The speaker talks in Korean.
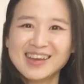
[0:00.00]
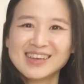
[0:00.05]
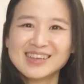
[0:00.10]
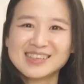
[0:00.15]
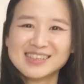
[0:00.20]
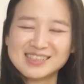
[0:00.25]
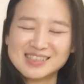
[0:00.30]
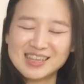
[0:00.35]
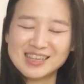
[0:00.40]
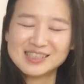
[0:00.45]

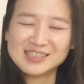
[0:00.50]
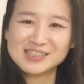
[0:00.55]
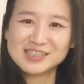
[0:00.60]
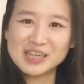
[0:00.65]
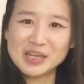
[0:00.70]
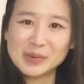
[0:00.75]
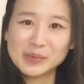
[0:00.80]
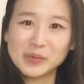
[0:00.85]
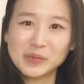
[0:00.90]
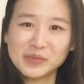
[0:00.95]
기대를
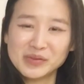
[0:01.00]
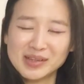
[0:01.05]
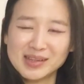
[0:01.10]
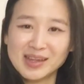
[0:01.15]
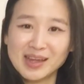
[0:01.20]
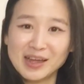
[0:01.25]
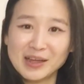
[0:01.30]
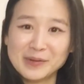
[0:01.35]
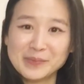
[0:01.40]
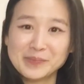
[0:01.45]

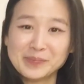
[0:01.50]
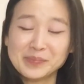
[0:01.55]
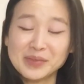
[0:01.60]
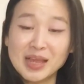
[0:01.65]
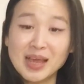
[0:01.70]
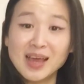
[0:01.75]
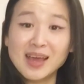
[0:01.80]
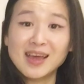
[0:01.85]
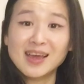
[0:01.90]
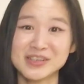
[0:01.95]
해봅니다.
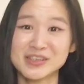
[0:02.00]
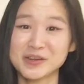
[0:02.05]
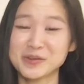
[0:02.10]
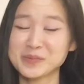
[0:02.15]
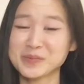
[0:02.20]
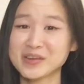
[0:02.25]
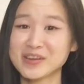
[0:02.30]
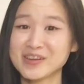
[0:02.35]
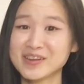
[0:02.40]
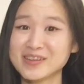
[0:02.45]

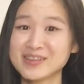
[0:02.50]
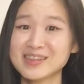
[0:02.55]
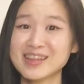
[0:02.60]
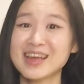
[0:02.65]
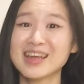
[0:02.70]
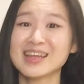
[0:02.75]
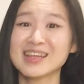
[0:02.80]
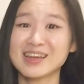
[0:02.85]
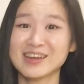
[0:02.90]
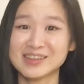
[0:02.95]
그러면
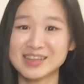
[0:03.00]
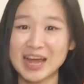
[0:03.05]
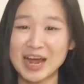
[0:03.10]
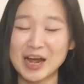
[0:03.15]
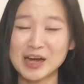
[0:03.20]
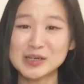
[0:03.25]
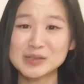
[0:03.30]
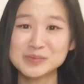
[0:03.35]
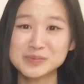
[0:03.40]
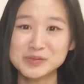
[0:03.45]
아,
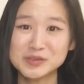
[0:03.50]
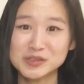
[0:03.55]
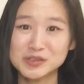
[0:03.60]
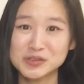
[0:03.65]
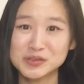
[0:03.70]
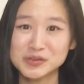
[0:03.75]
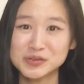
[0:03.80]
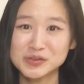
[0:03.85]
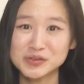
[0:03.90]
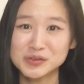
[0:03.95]
다음
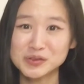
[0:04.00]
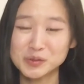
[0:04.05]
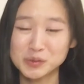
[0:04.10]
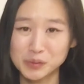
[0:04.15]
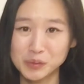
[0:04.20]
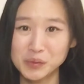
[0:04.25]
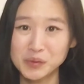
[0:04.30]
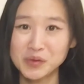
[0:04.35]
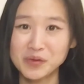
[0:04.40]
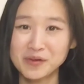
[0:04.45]
주
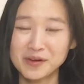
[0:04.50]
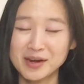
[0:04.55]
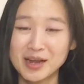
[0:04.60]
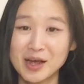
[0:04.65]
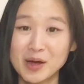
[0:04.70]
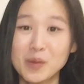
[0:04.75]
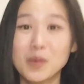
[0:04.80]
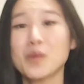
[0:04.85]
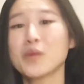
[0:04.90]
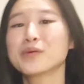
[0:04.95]
토요일
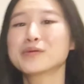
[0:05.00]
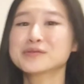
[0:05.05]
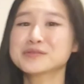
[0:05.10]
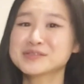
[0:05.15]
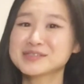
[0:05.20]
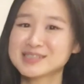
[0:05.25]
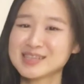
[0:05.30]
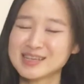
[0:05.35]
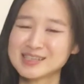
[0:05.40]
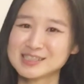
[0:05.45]
날 오후
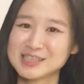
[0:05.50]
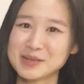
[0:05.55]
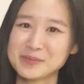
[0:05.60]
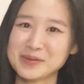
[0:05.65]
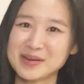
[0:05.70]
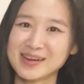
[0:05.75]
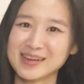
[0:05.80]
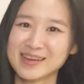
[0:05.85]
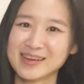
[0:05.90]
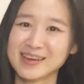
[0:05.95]
3시
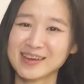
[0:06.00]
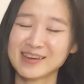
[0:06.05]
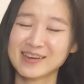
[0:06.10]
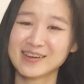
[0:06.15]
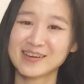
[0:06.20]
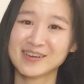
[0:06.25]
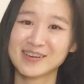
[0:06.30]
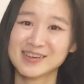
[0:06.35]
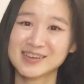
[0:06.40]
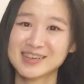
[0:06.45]

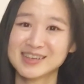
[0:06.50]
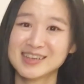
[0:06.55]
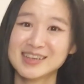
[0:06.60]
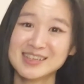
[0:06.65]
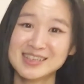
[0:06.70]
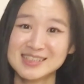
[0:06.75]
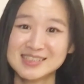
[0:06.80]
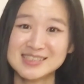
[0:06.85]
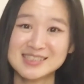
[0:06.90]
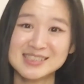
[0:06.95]
뵐게요.
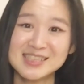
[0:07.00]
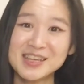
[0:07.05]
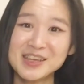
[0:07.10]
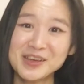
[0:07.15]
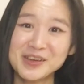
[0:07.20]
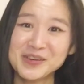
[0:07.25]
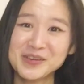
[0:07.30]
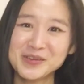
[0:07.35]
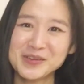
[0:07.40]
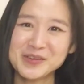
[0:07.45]
See
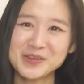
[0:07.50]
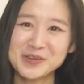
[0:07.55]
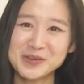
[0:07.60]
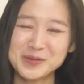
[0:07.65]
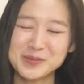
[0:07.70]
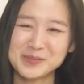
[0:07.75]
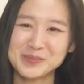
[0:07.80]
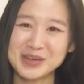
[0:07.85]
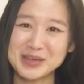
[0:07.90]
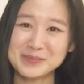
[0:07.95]

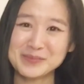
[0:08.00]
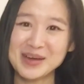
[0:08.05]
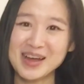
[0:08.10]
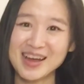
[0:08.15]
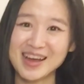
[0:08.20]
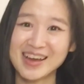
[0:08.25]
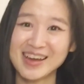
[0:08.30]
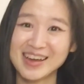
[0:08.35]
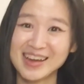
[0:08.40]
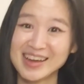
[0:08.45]
you. Bye
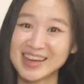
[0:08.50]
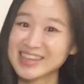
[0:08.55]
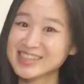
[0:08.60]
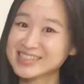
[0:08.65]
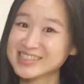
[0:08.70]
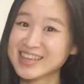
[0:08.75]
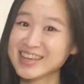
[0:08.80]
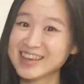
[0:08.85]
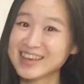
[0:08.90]
bye. Take